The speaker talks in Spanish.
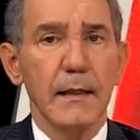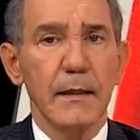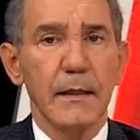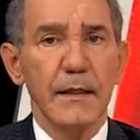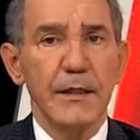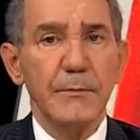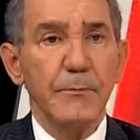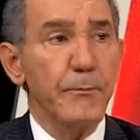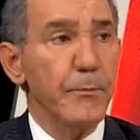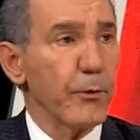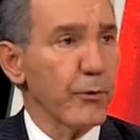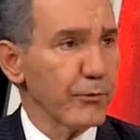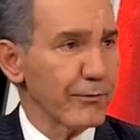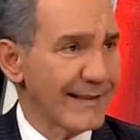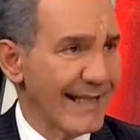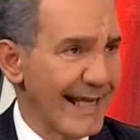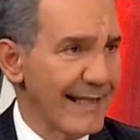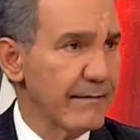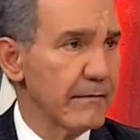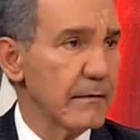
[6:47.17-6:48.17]

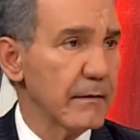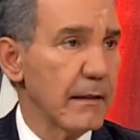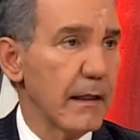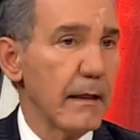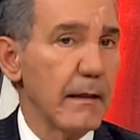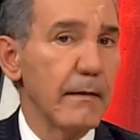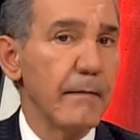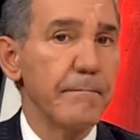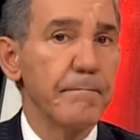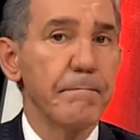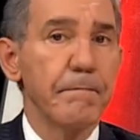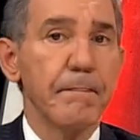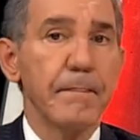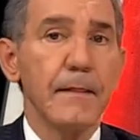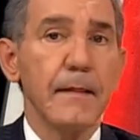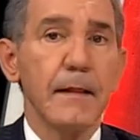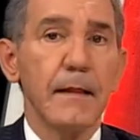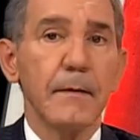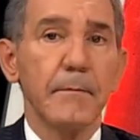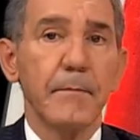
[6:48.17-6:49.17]
importantes
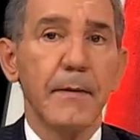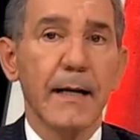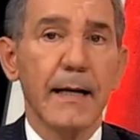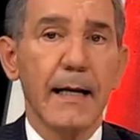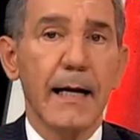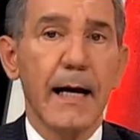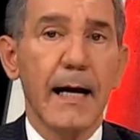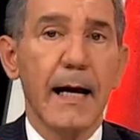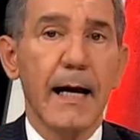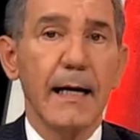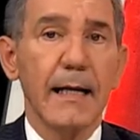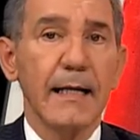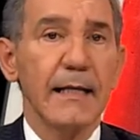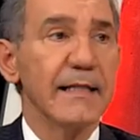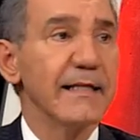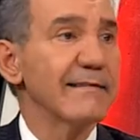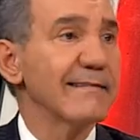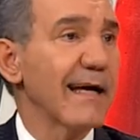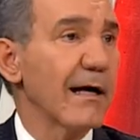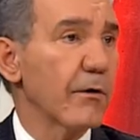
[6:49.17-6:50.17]
para el
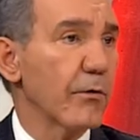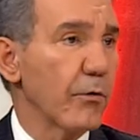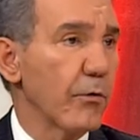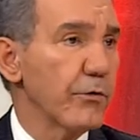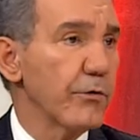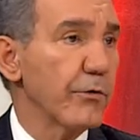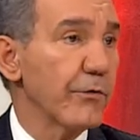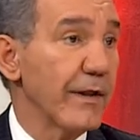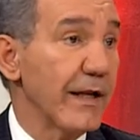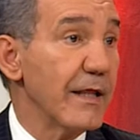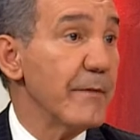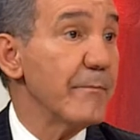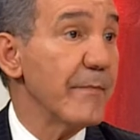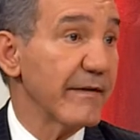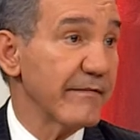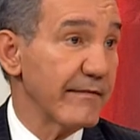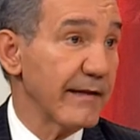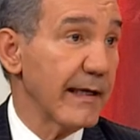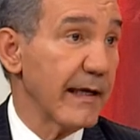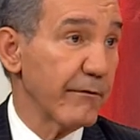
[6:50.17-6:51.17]
desarrollo de la
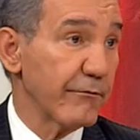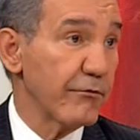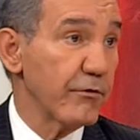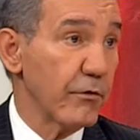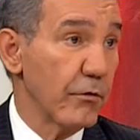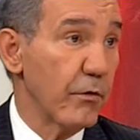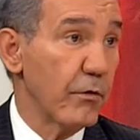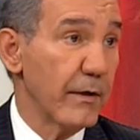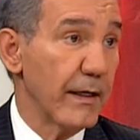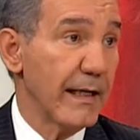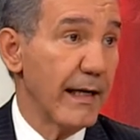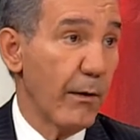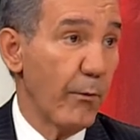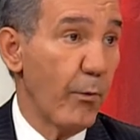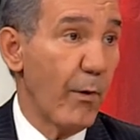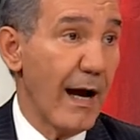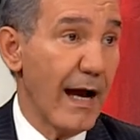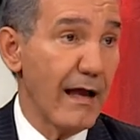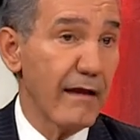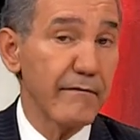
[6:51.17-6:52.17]
investigación en la
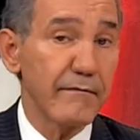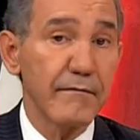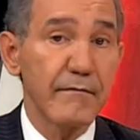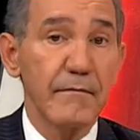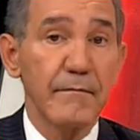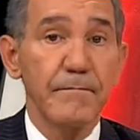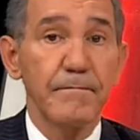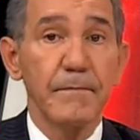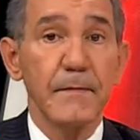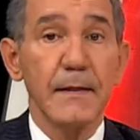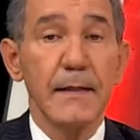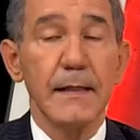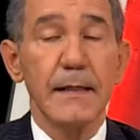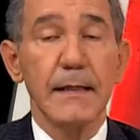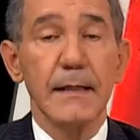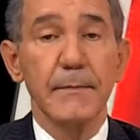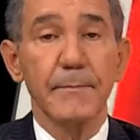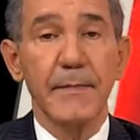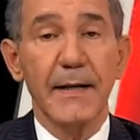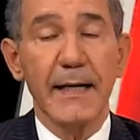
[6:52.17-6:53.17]
UAS,
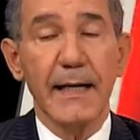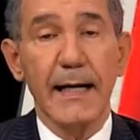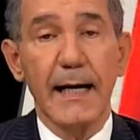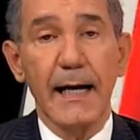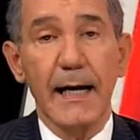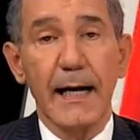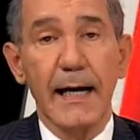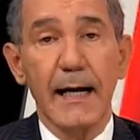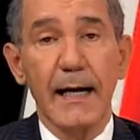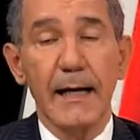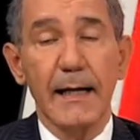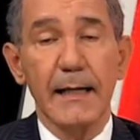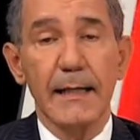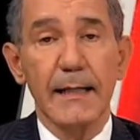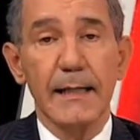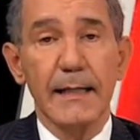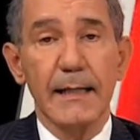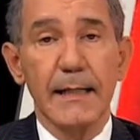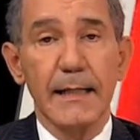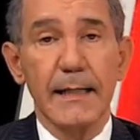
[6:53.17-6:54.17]
para
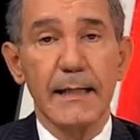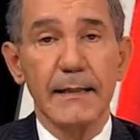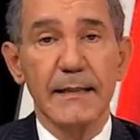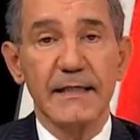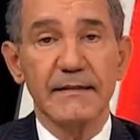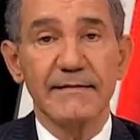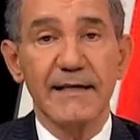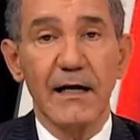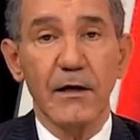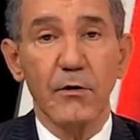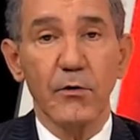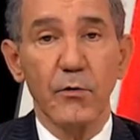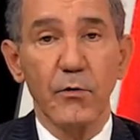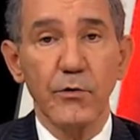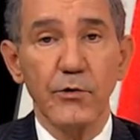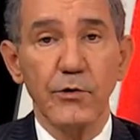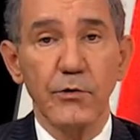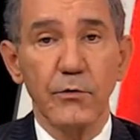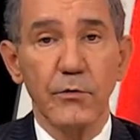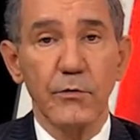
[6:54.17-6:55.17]
el
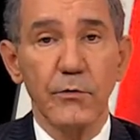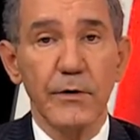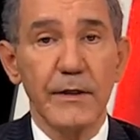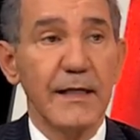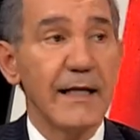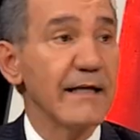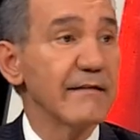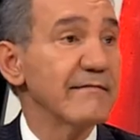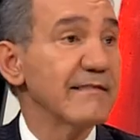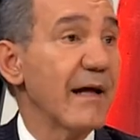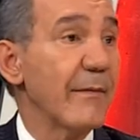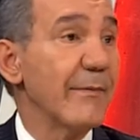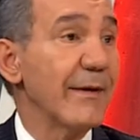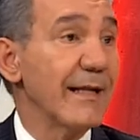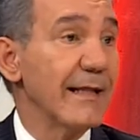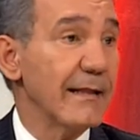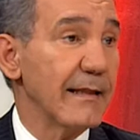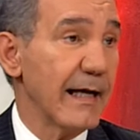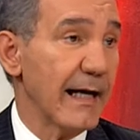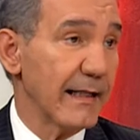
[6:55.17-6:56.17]
desarrollo y la
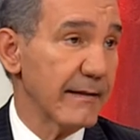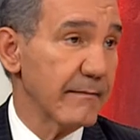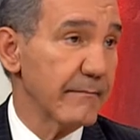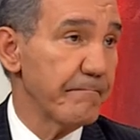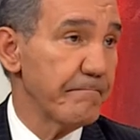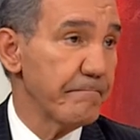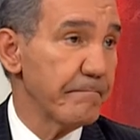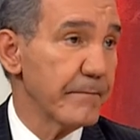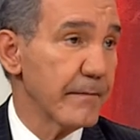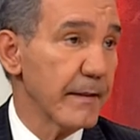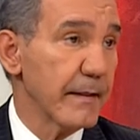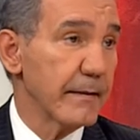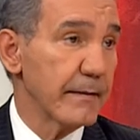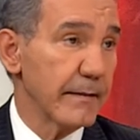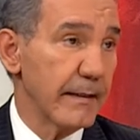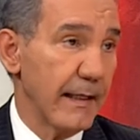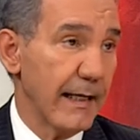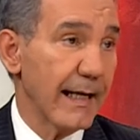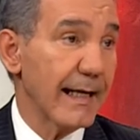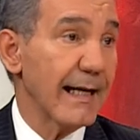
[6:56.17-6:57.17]
estabilidad
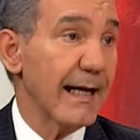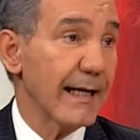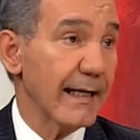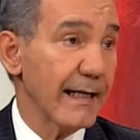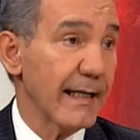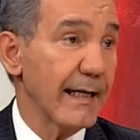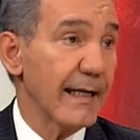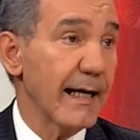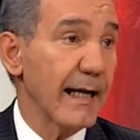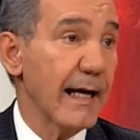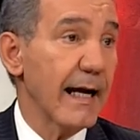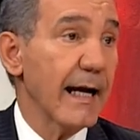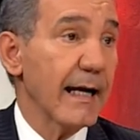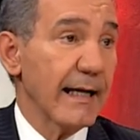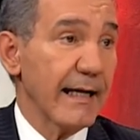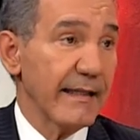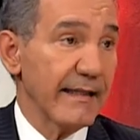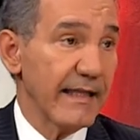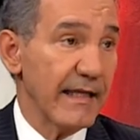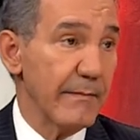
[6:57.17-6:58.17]
de la carrera
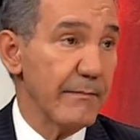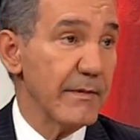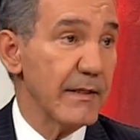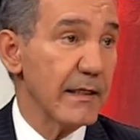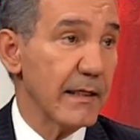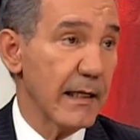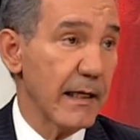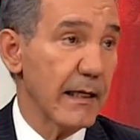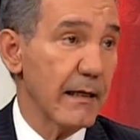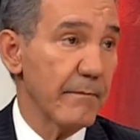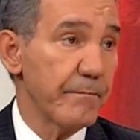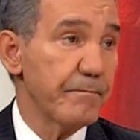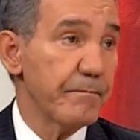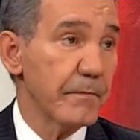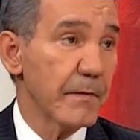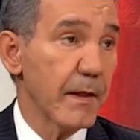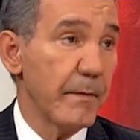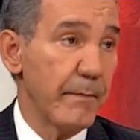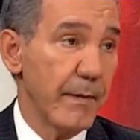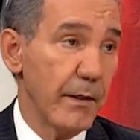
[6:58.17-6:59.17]
académica,
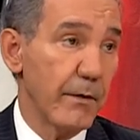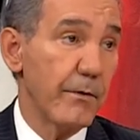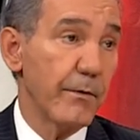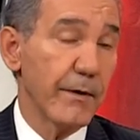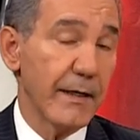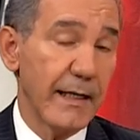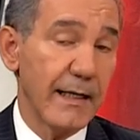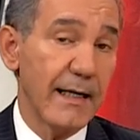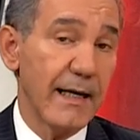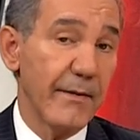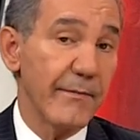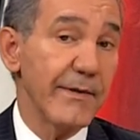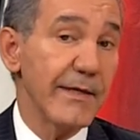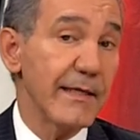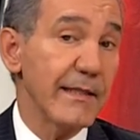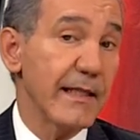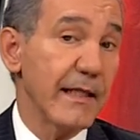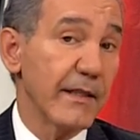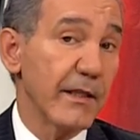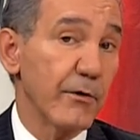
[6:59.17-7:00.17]
mejorar la
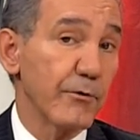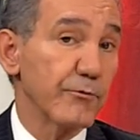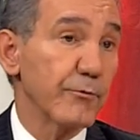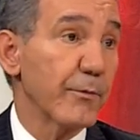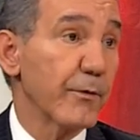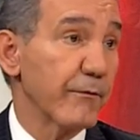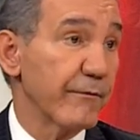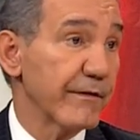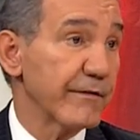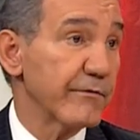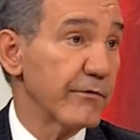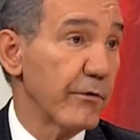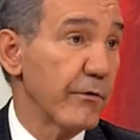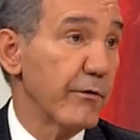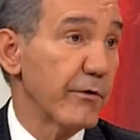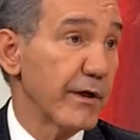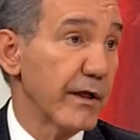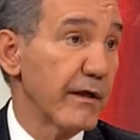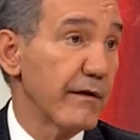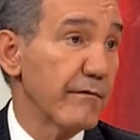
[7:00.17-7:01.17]
vida de los
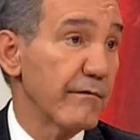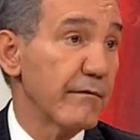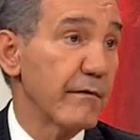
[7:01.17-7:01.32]
profesores,